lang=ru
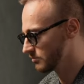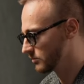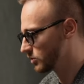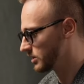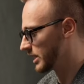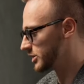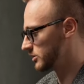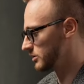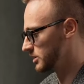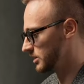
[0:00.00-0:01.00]
Ну и дальше
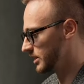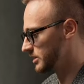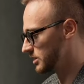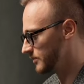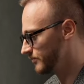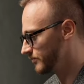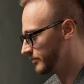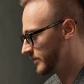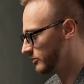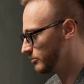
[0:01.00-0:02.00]
точно так же.
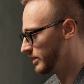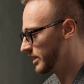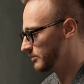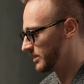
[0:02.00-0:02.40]
В BM